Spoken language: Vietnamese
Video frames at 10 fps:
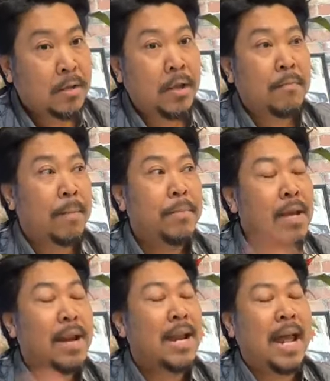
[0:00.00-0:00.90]
nhưng mà
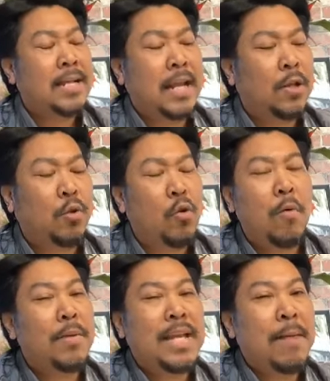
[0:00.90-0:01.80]
biết rằng là vậy tôi
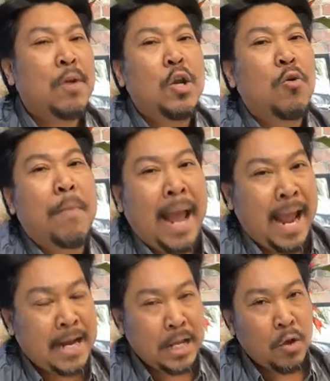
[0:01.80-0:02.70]
cũng không có dám liều
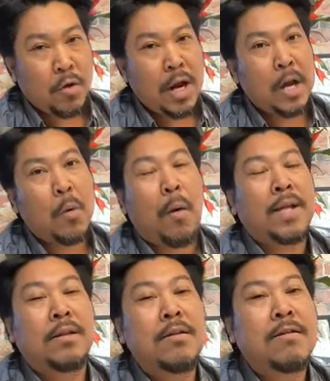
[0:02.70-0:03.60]
mạng để vô đó để
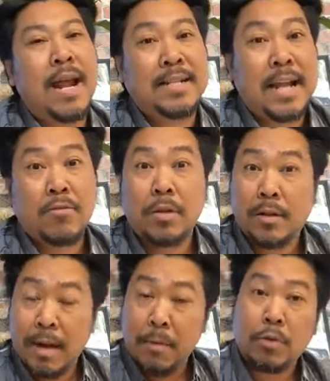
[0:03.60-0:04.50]
coi thử nó ràng sao, chứ
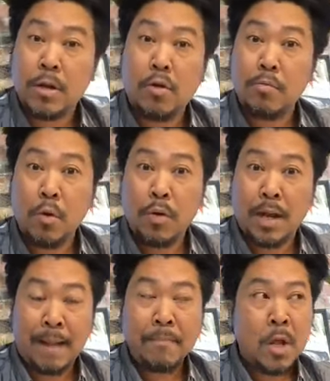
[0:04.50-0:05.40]
thật ra biểu tình nó cũng vui
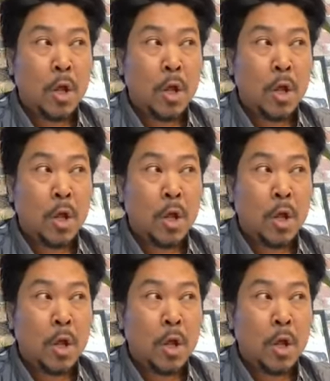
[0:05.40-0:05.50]
dữ lắm.